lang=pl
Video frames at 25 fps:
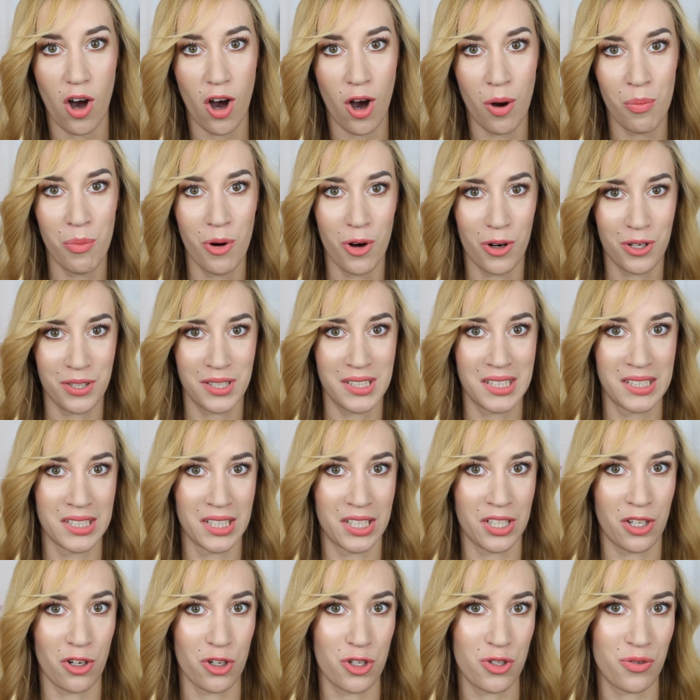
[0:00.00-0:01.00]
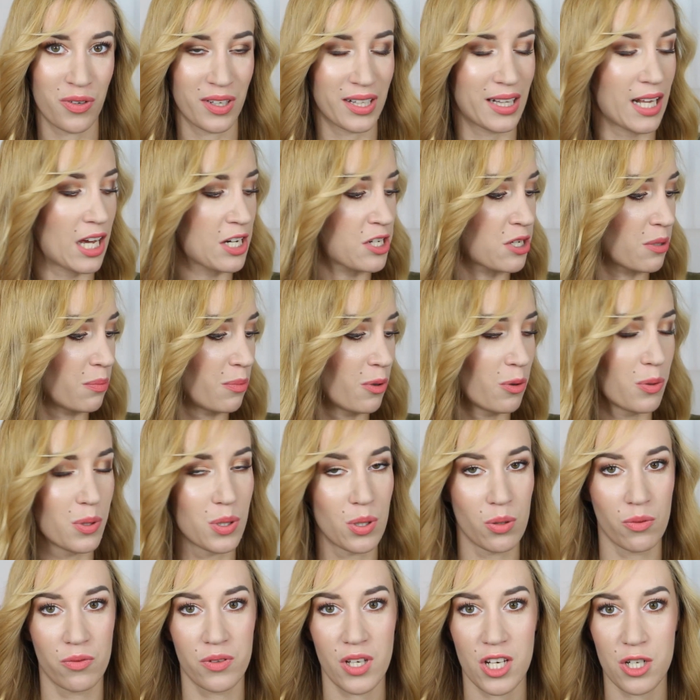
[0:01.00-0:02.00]
obok tych rozświetlaczy
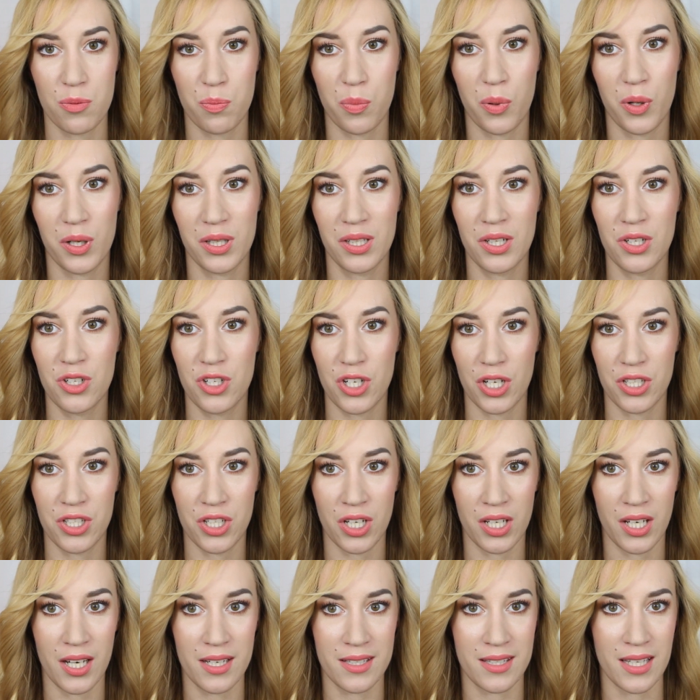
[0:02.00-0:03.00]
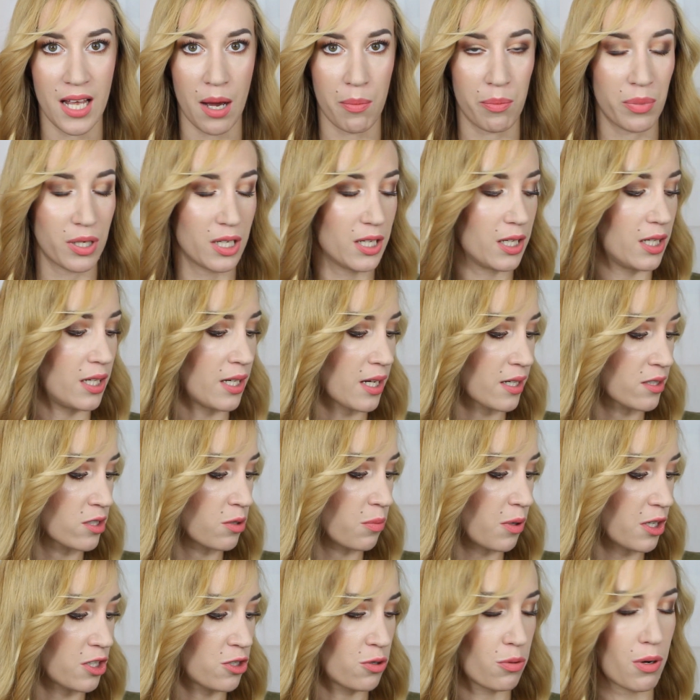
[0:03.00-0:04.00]
były również pojedyncze cienie z nabli i jak
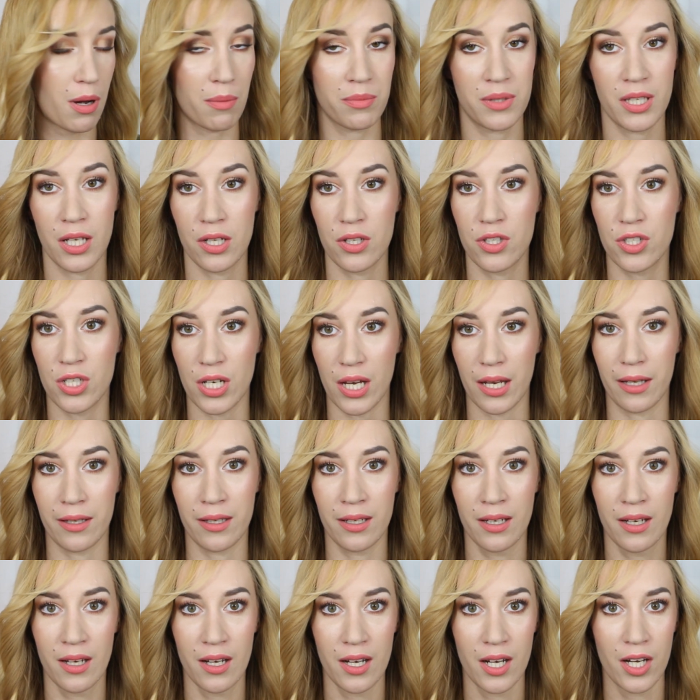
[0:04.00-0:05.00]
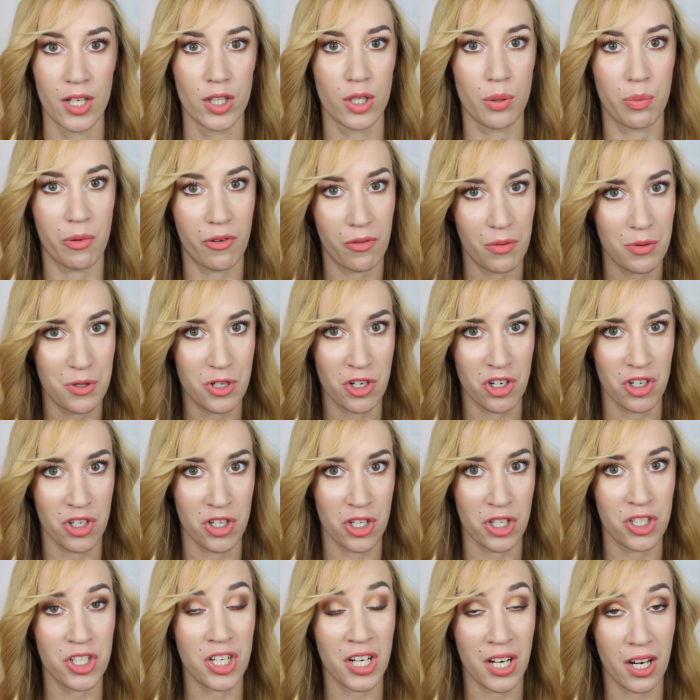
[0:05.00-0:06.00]
zobaczyłam ten cień, to powiem szczerze,
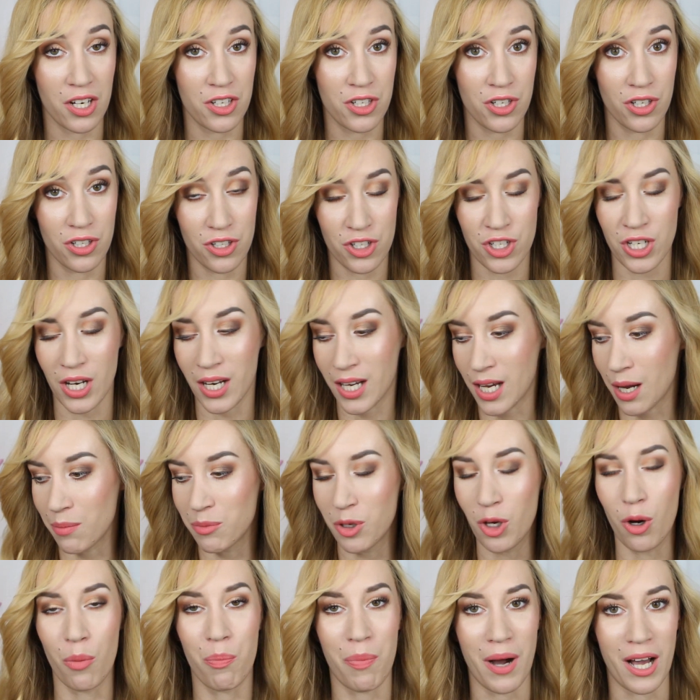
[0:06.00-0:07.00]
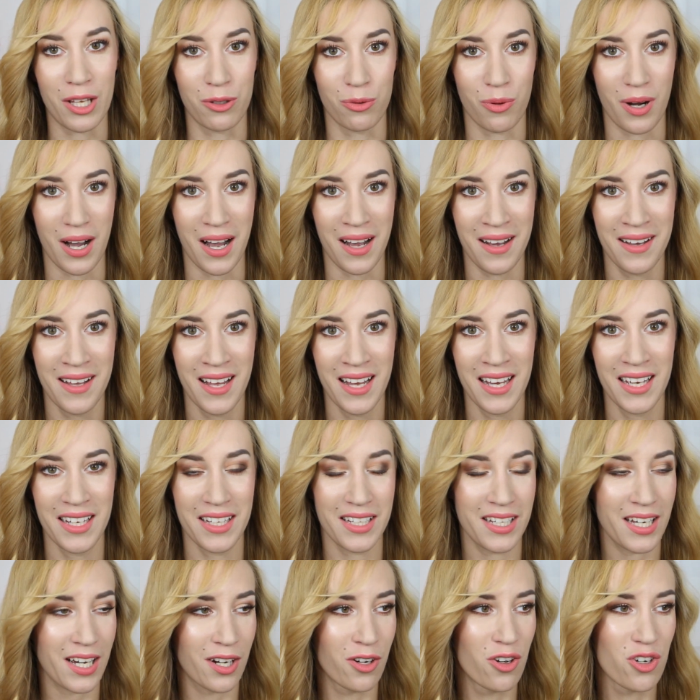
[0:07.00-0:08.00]
że cie, szczęka mi opadła
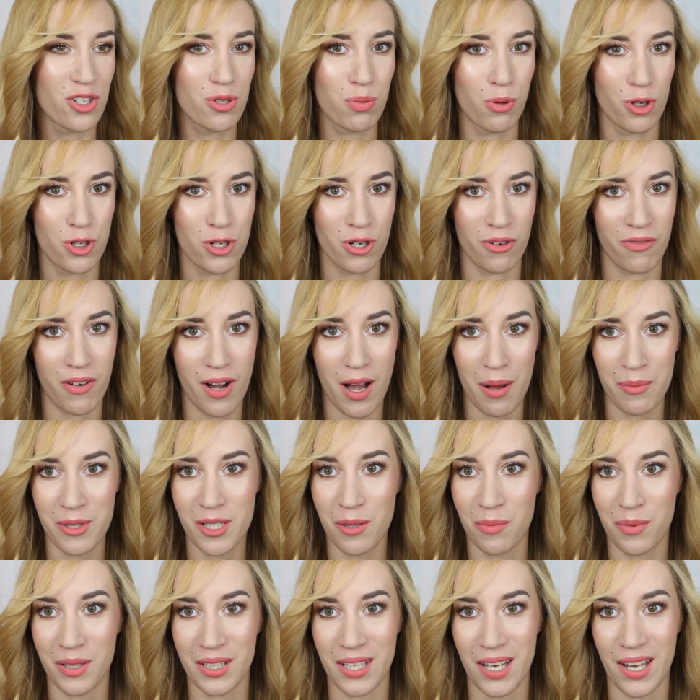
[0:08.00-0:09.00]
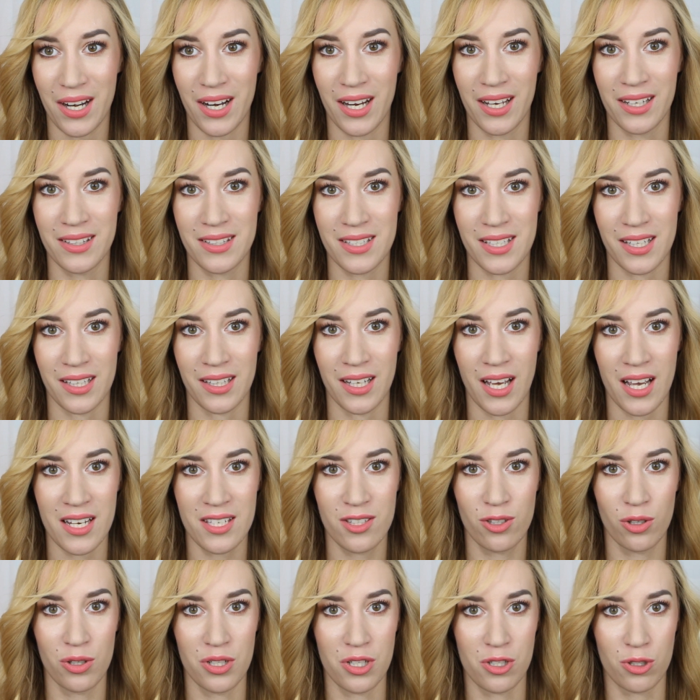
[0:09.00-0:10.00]
i jak go słoczowałam sobie na ręce na
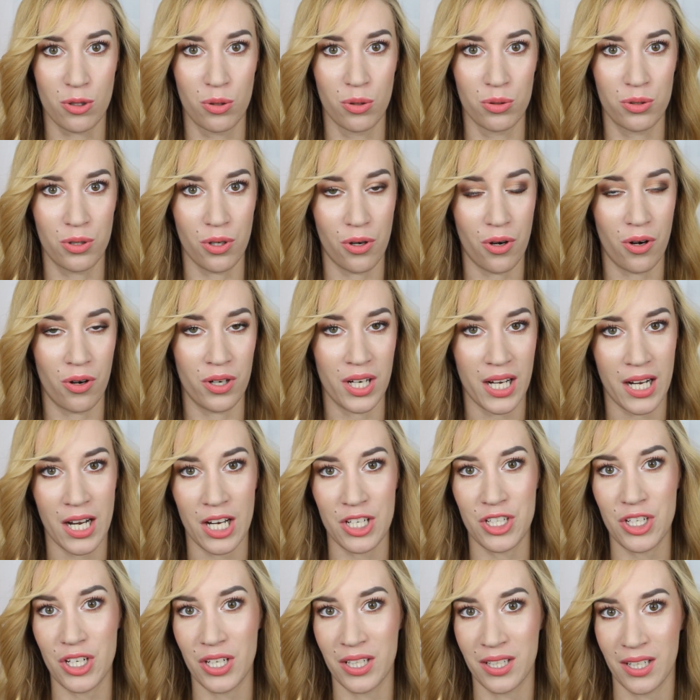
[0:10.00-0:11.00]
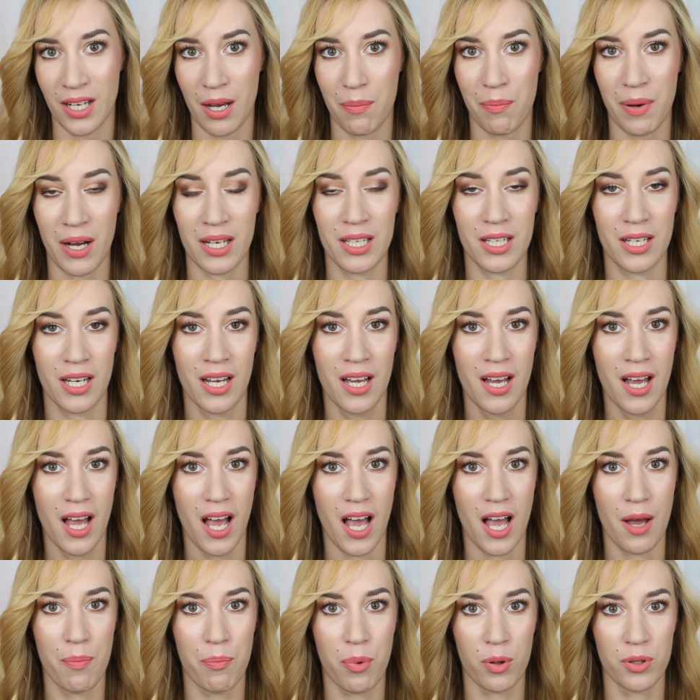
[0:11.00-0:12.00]
stoisku, to jakaś inna pani
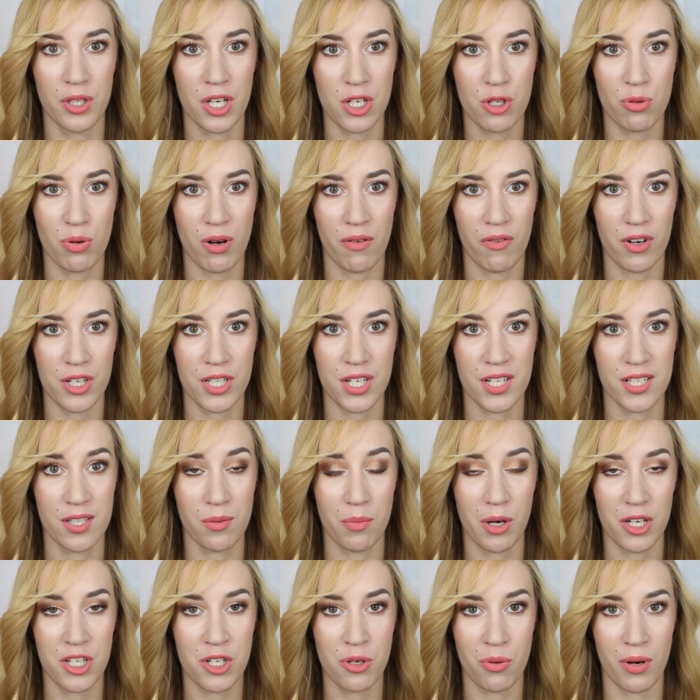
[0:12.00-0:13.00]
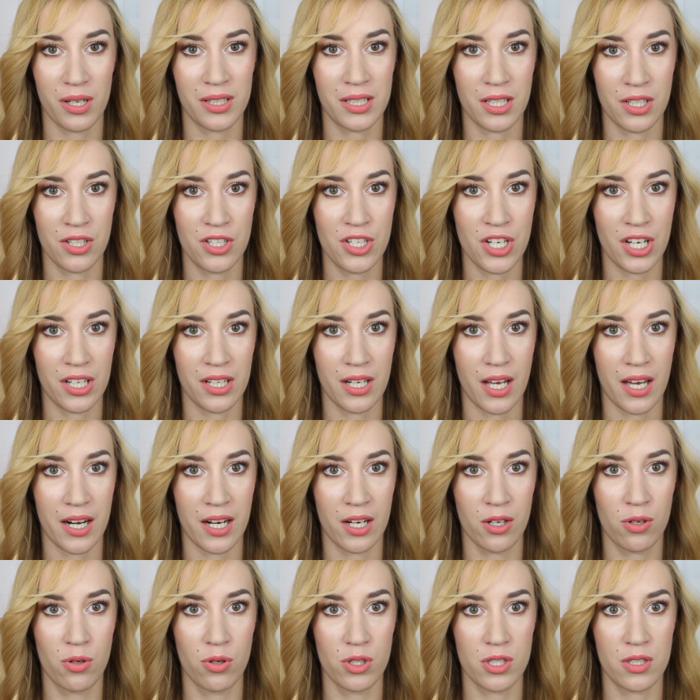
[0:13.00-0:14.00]
e, podeszła, właśnie zobaczyła ten cień na
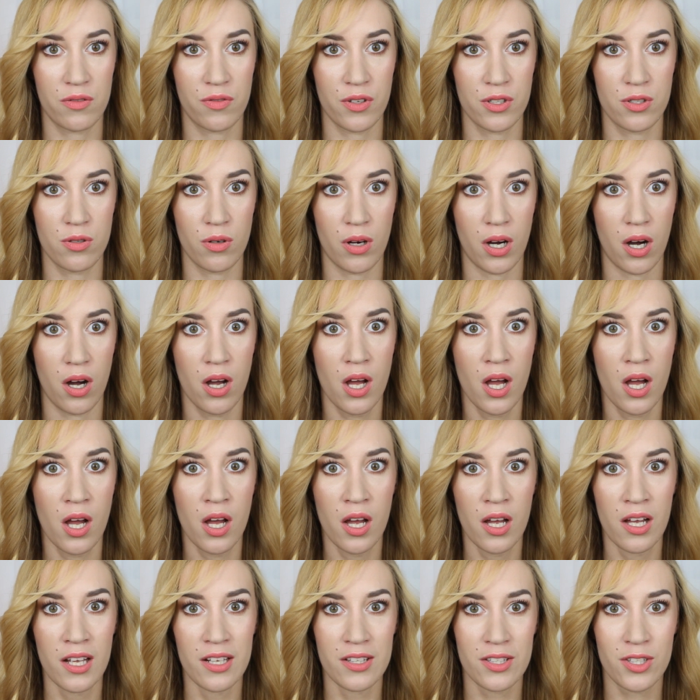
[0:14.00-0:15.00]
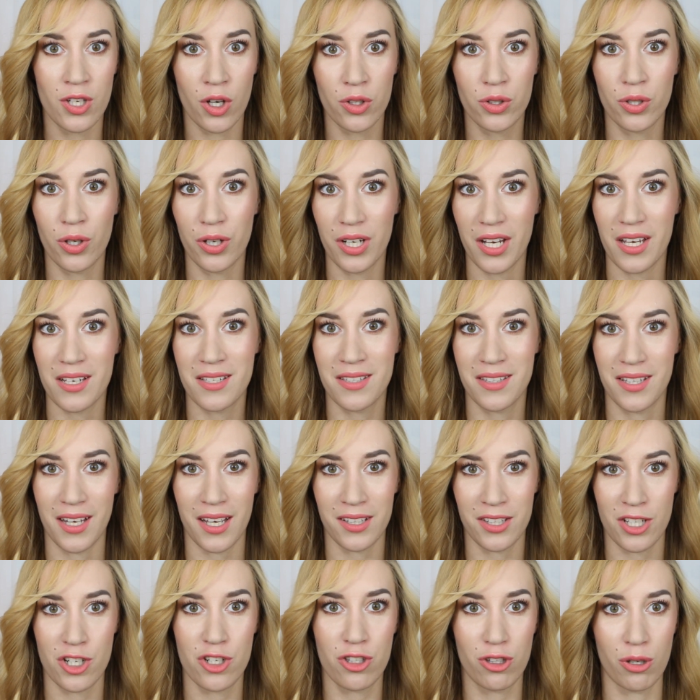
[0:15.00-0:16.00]
ręku i stwierdziła co to jest,
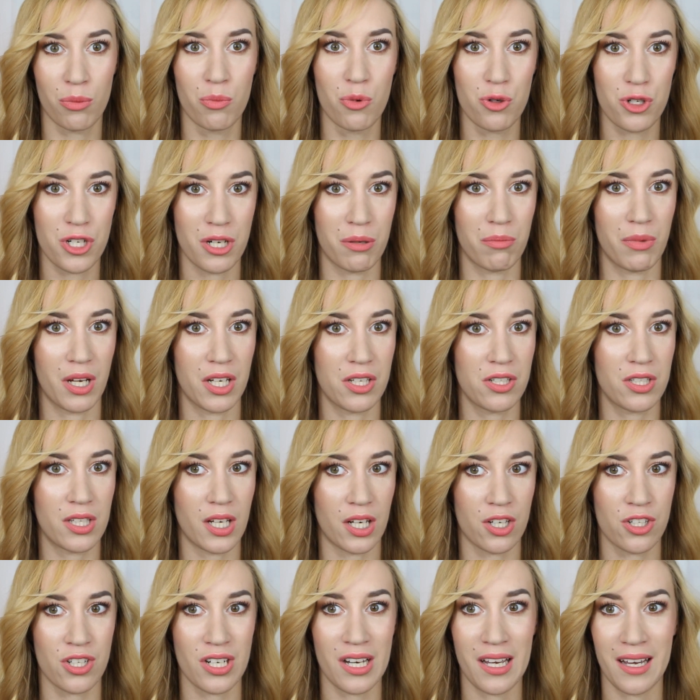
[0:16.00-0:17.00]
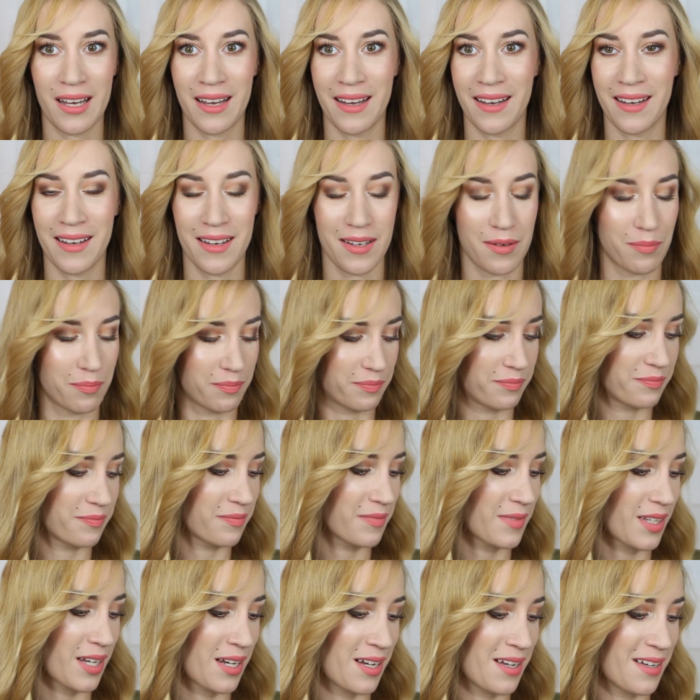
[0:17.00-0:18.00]
ja też to muszę mieć, także
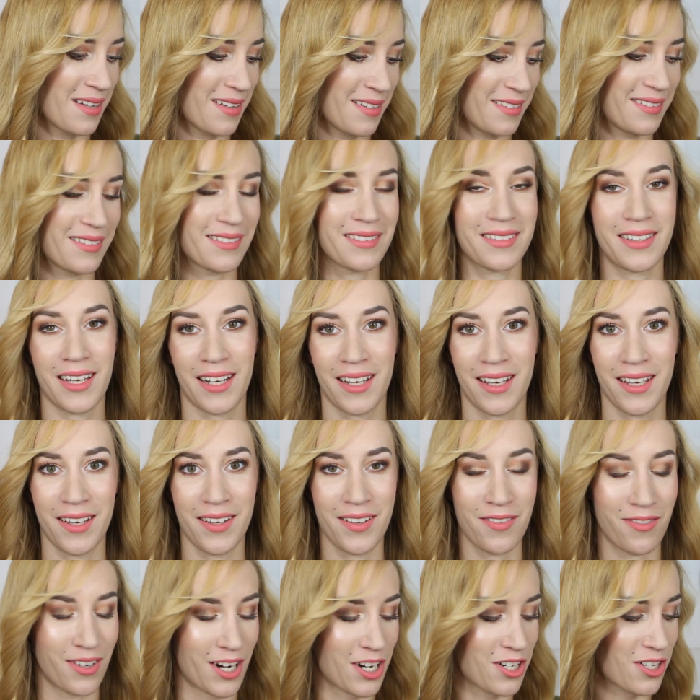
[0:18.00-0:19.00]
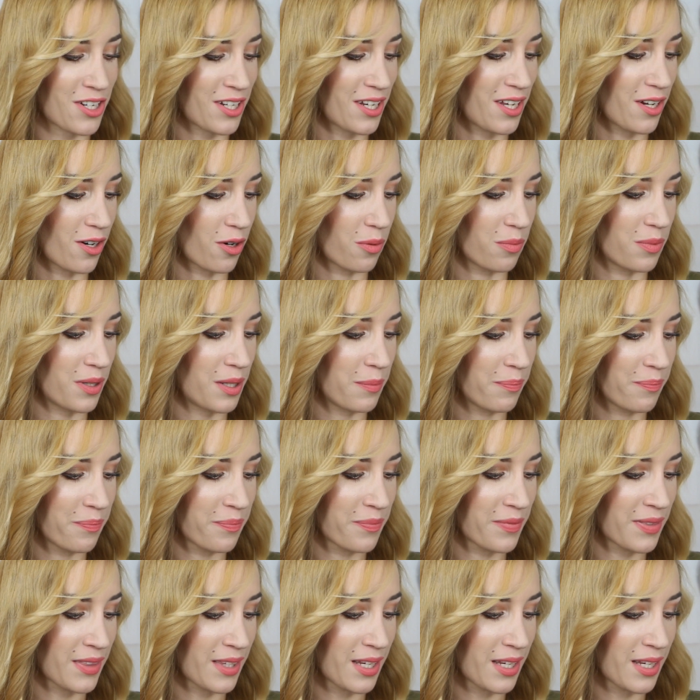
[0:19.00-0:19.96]
e, takie wrażenie robi.